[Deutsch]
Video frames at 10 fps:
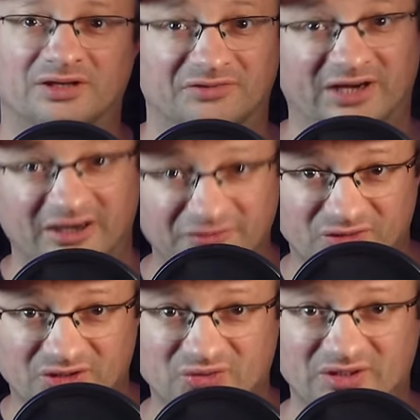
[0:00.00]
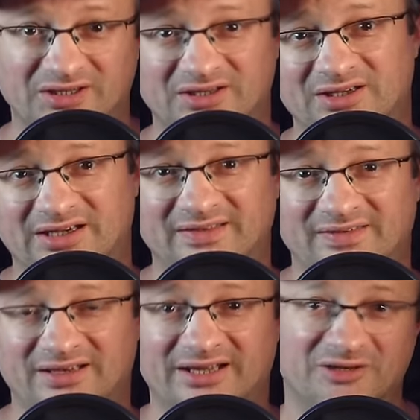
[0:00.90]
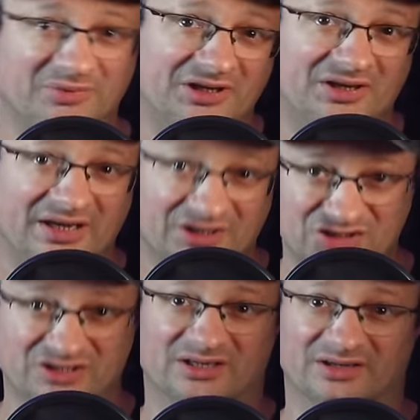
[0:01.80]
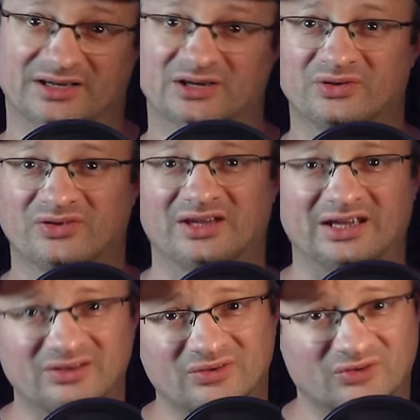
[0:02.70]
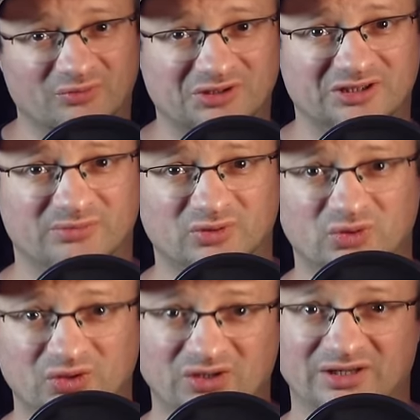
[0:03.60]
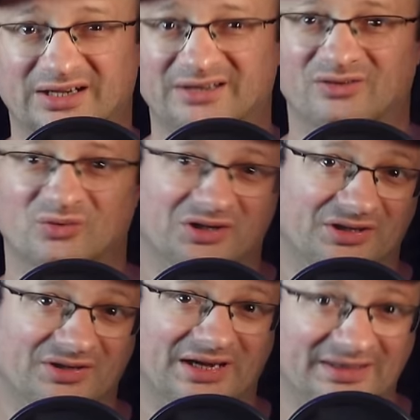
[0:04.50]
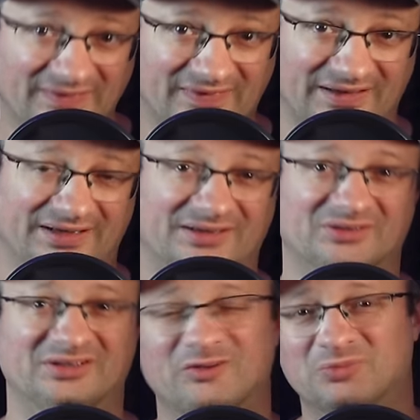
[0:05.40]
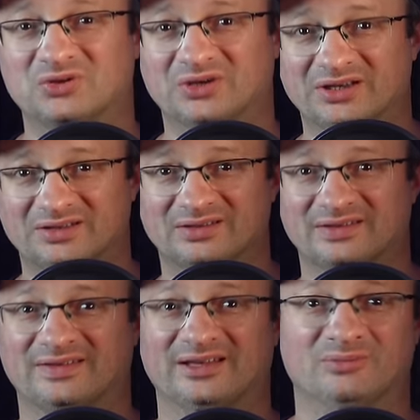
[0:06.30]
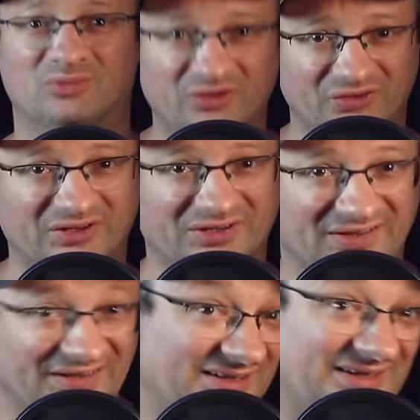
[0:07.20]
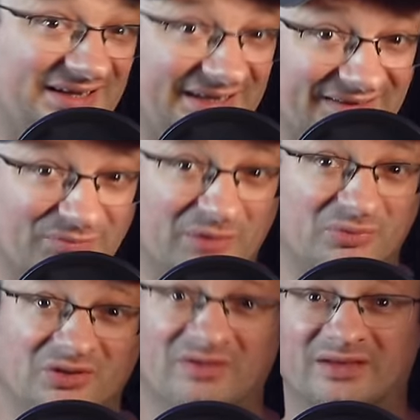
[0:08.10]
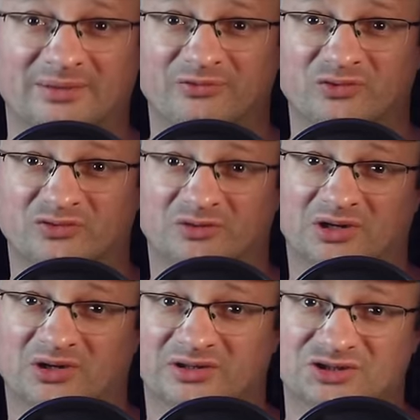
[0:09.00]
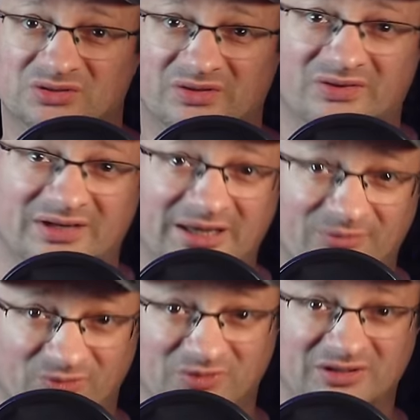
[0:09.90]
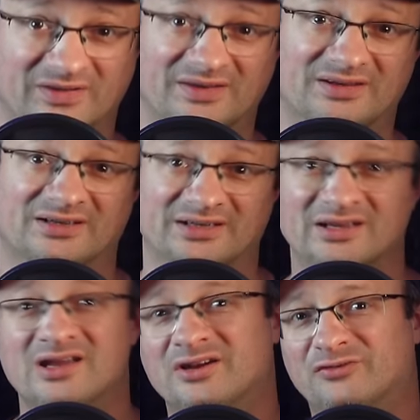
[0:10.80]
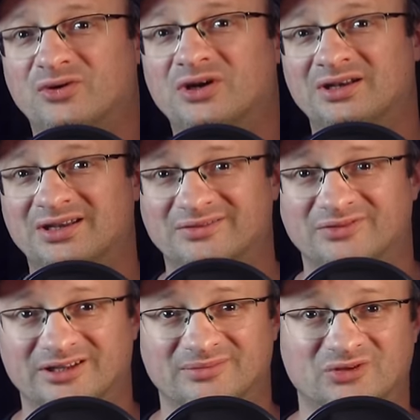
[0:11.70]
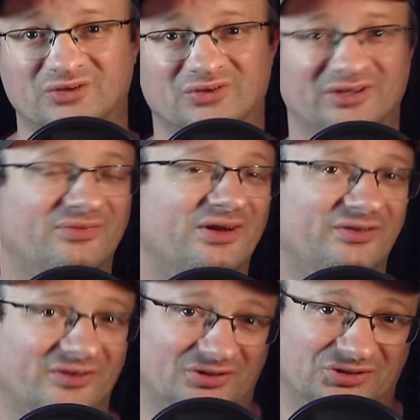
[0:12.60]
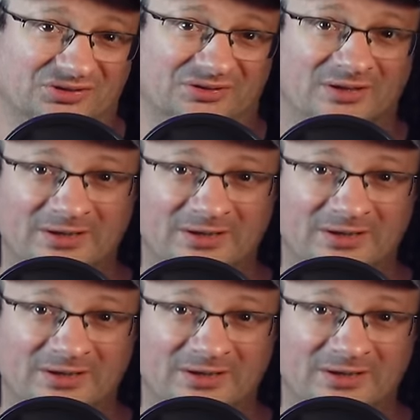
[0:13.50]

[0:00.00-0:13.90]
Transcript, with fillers: Die Verantwortung liegt hier ganz alleine bei den Herstellern. Nahrungsergänzungsmittel benötigen eine sogenannte Anzeige. Und das bedeutet, dass ein Muster des Etiketts beim Bundesamt für Verbraucherschutz und Lebensmittelsicherheit vorgelegt werden muss und das war es dann auch schon.